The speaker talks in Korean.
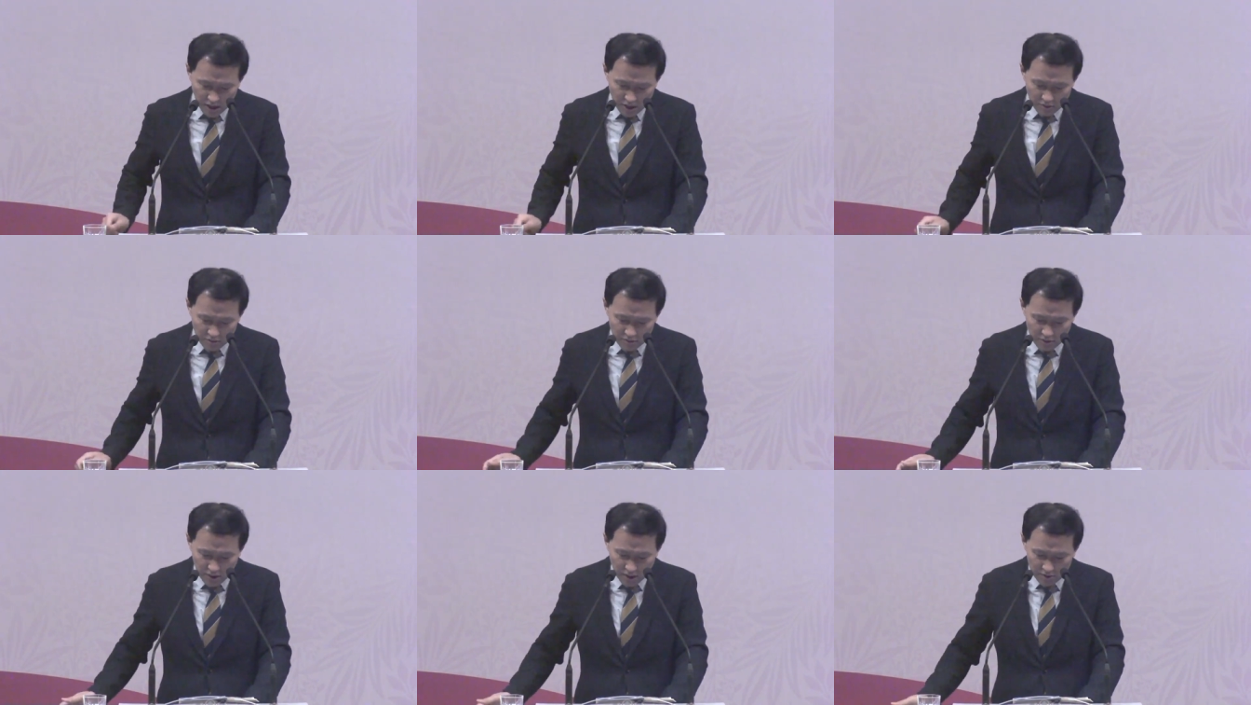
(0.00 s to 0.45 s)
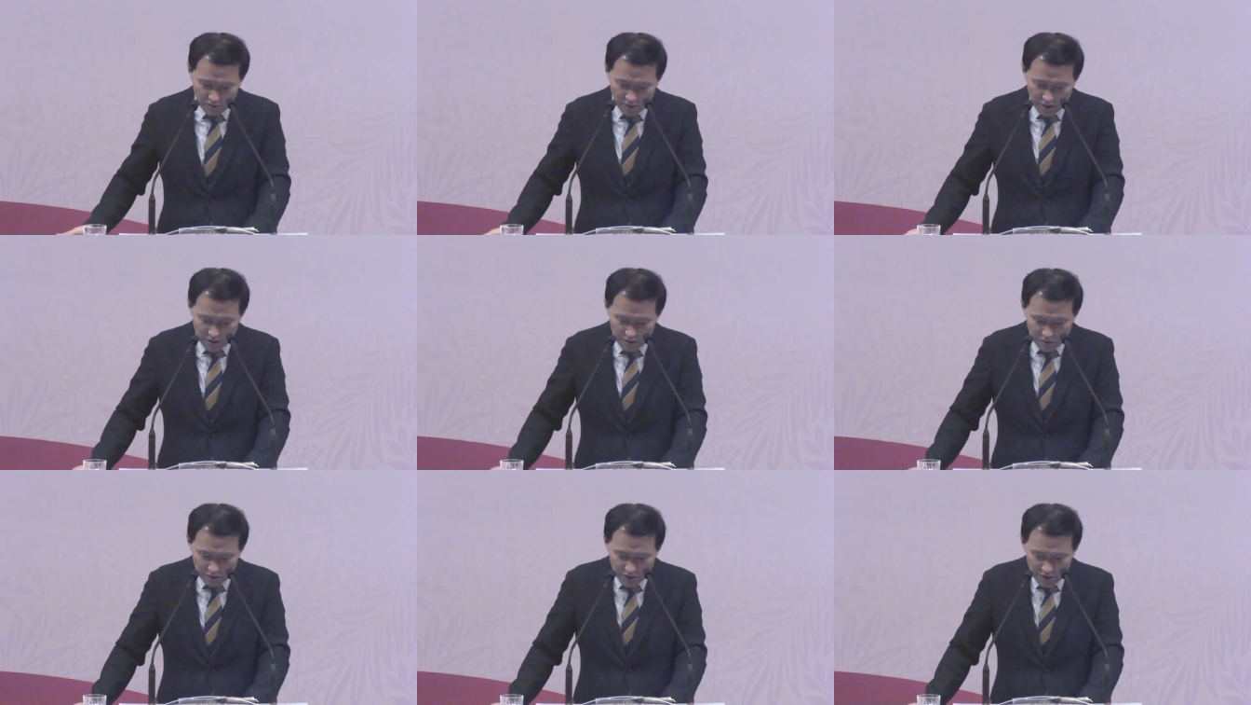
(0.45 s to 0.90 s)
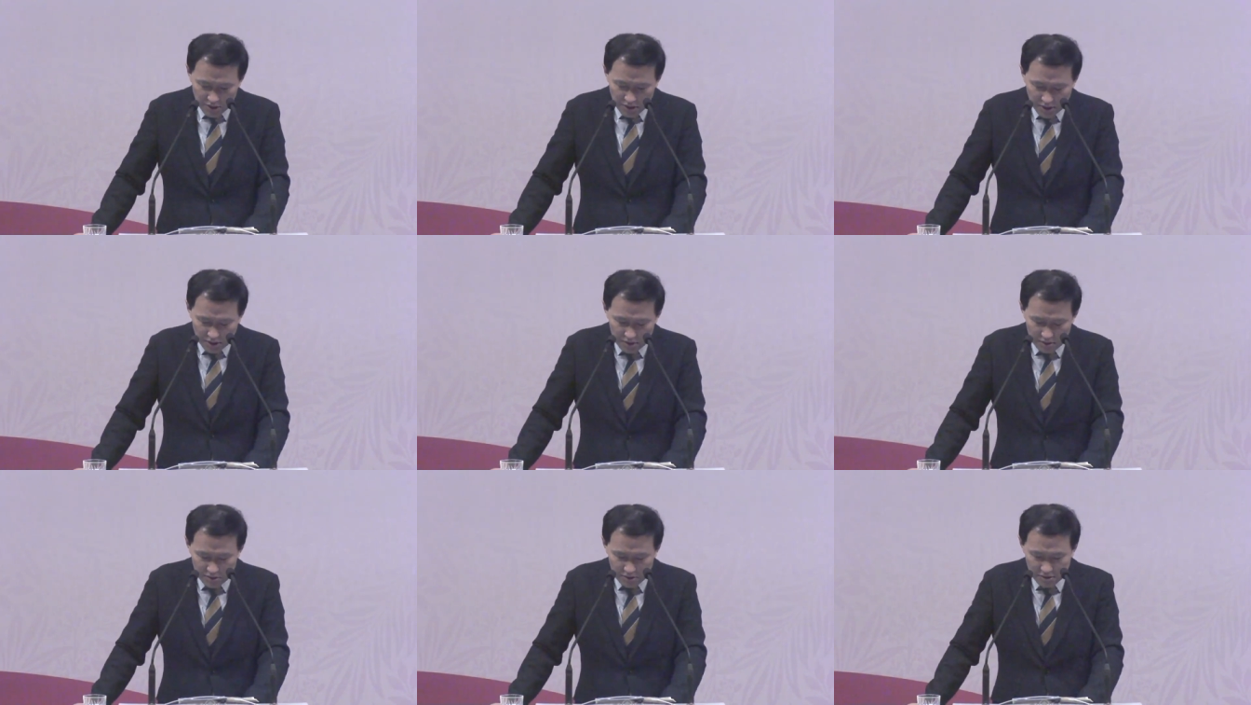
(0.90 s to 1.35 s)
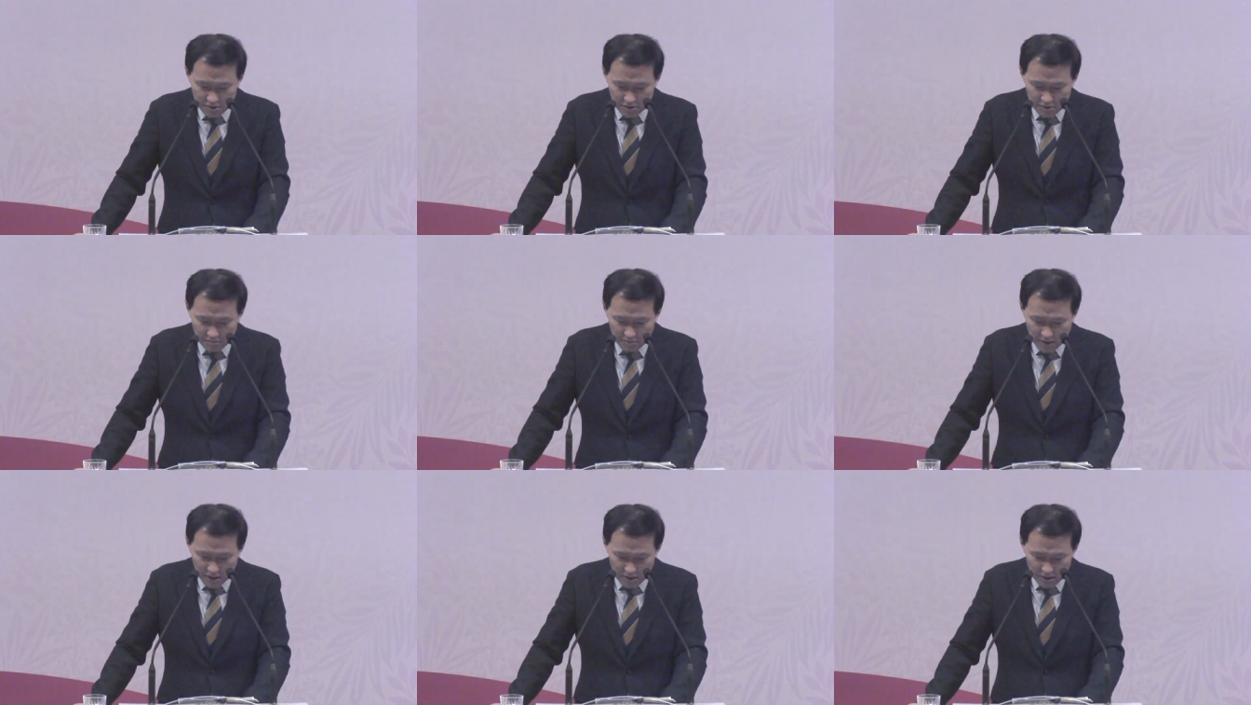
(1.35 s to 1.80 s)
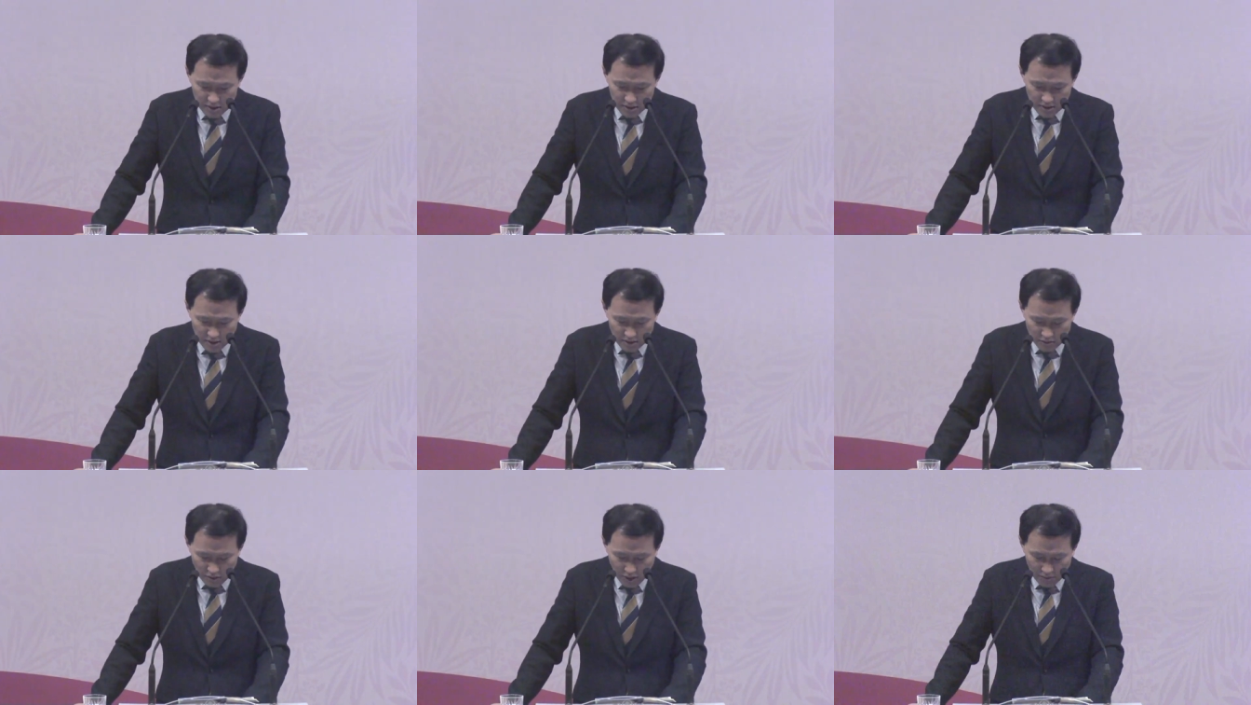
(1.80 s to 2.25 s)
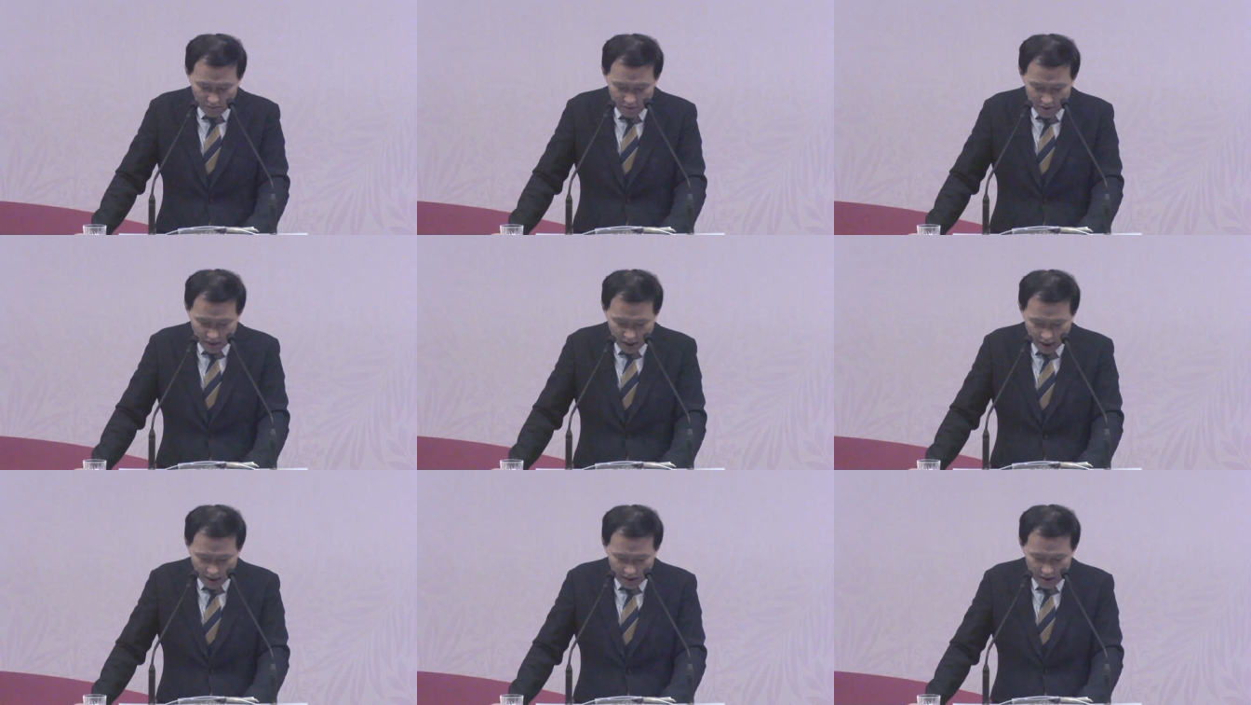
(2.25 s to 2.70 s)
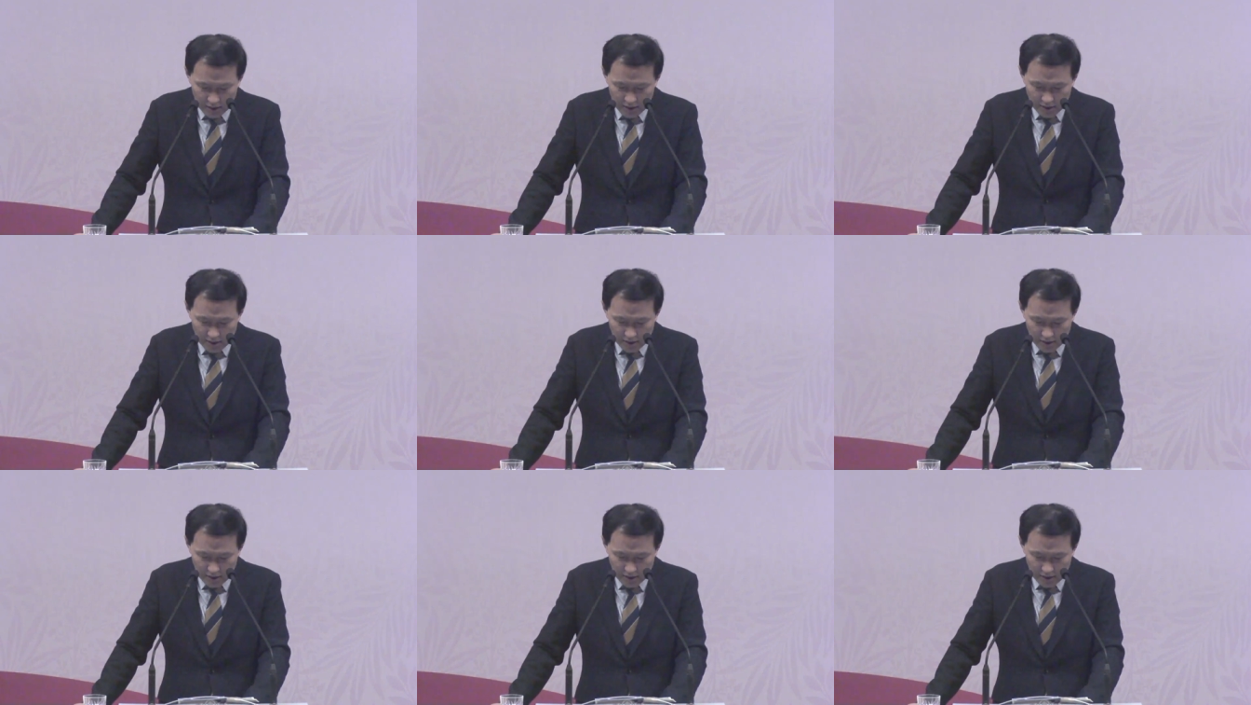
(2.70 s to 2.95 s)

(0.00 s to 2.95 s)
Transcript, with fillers: 태국하고 인도네시아를 위해서는 매일 기도합니다.